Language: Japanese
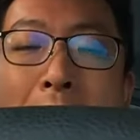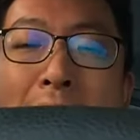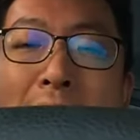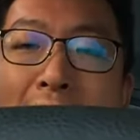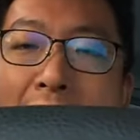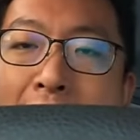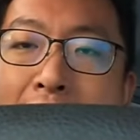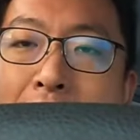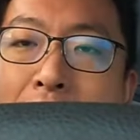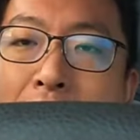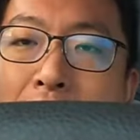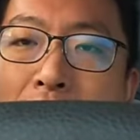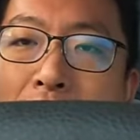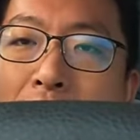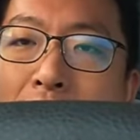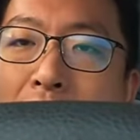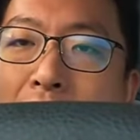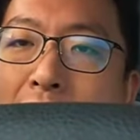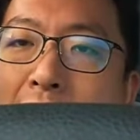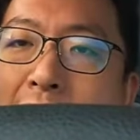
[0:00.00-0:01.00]
まだ、あ
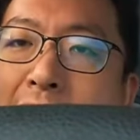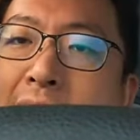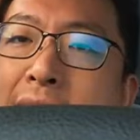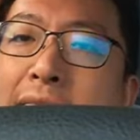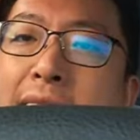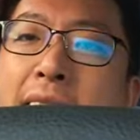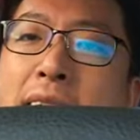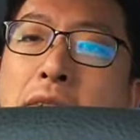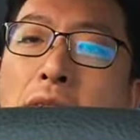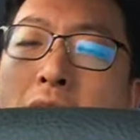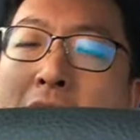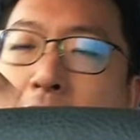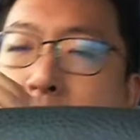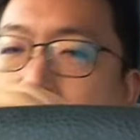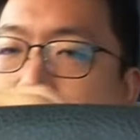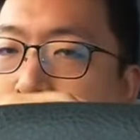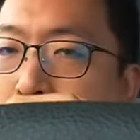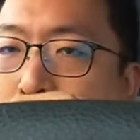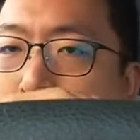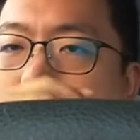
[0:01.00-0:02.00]
の、駅員さんの
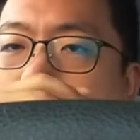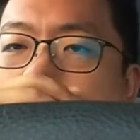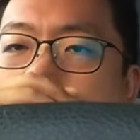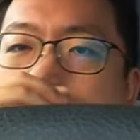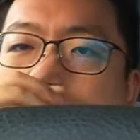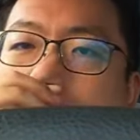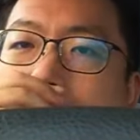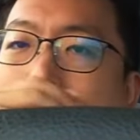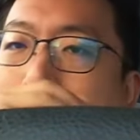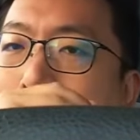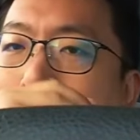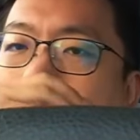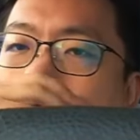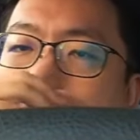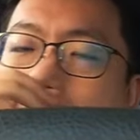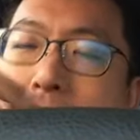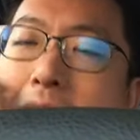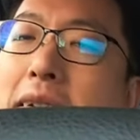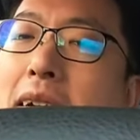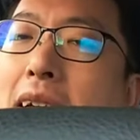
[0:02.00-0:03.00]
いる時間だったん
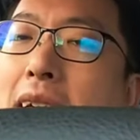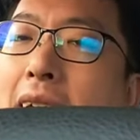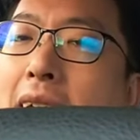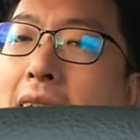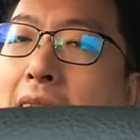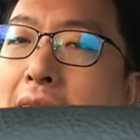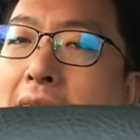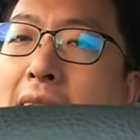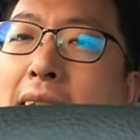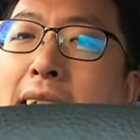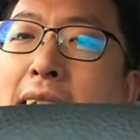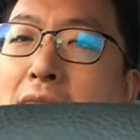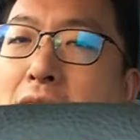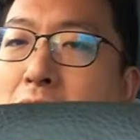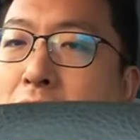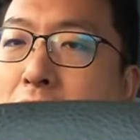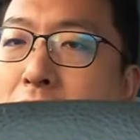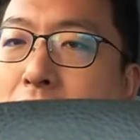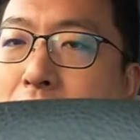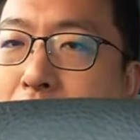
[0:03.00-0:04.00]
で、実は、えー、検
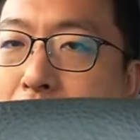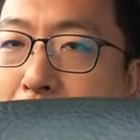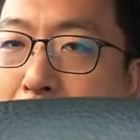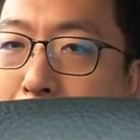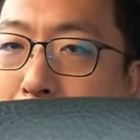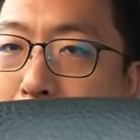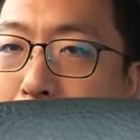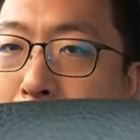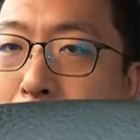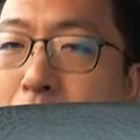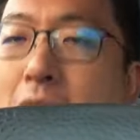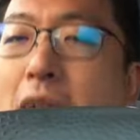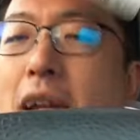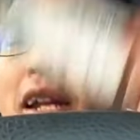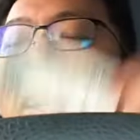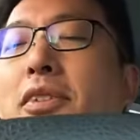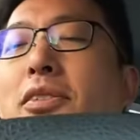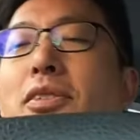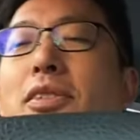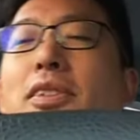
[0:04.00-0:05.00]
察をしてもら
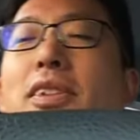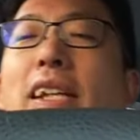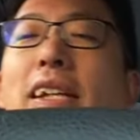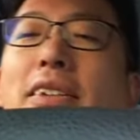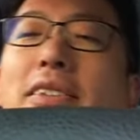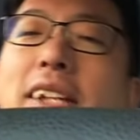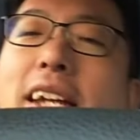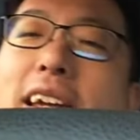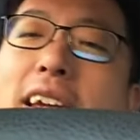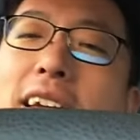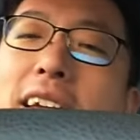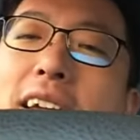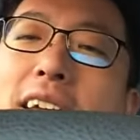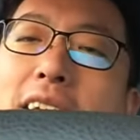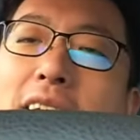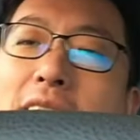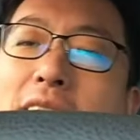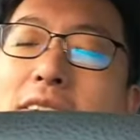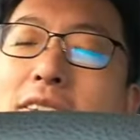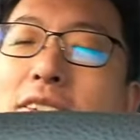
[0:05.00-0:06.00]
えるっていうね、
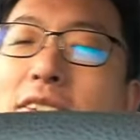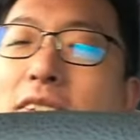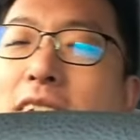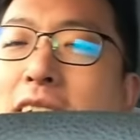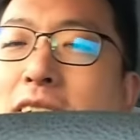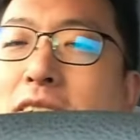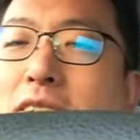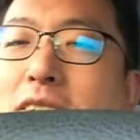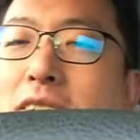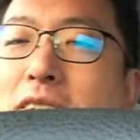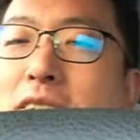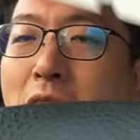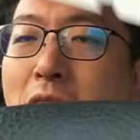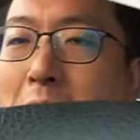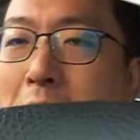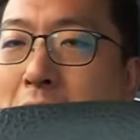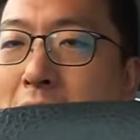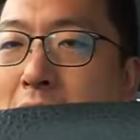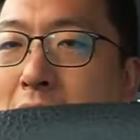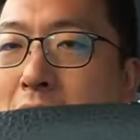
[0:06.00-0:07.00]
いうようなとと
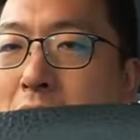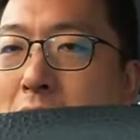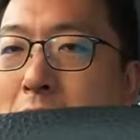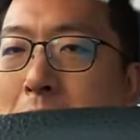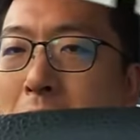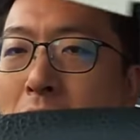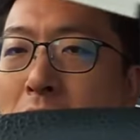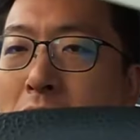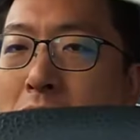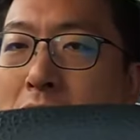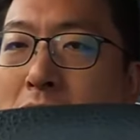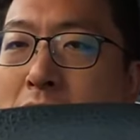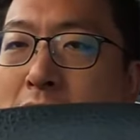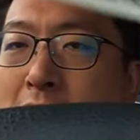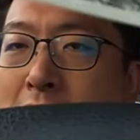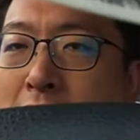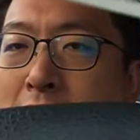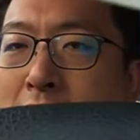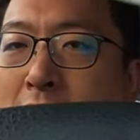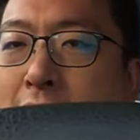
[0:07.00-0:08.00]
かもね、ちょっとポイントとし
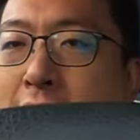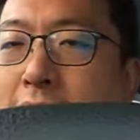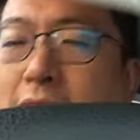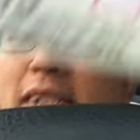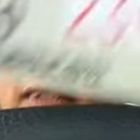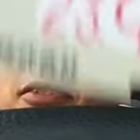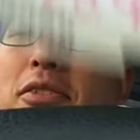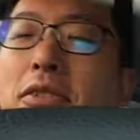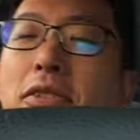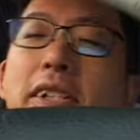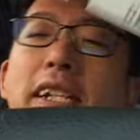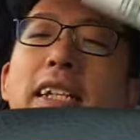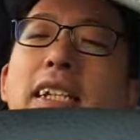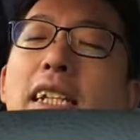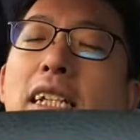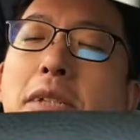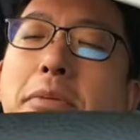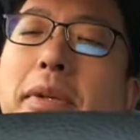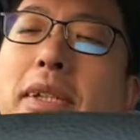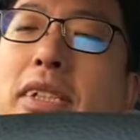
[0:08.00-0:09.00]
てあるのかなってところだっ
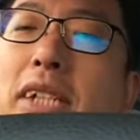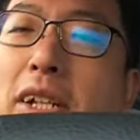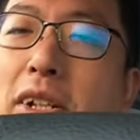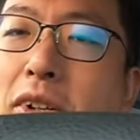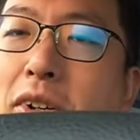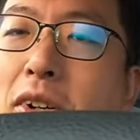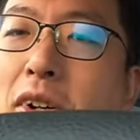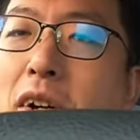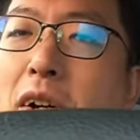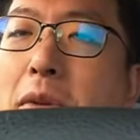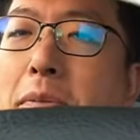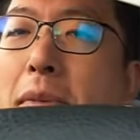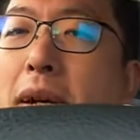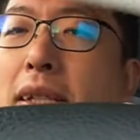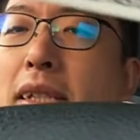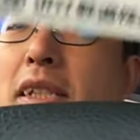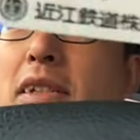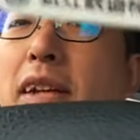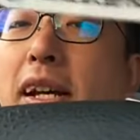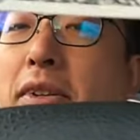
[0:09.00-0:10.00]
たりしますけど、
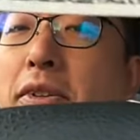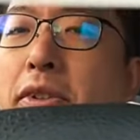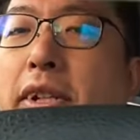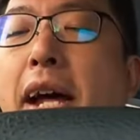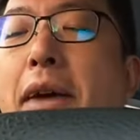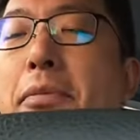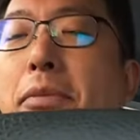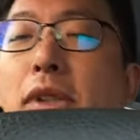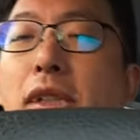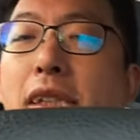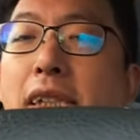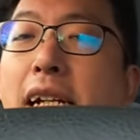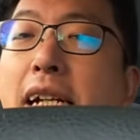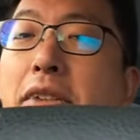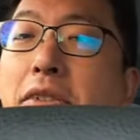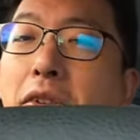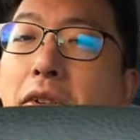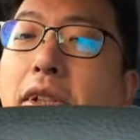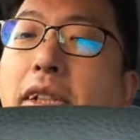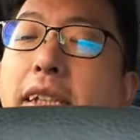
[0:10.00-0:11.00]
まあ、実は、あの、何も知
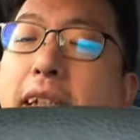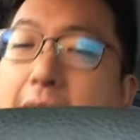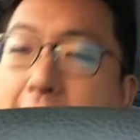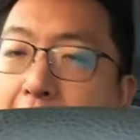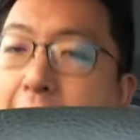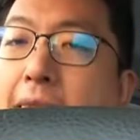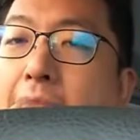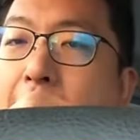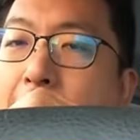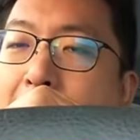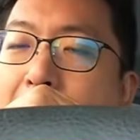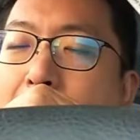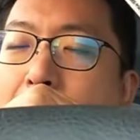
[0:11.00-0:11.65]
らんと言ってね、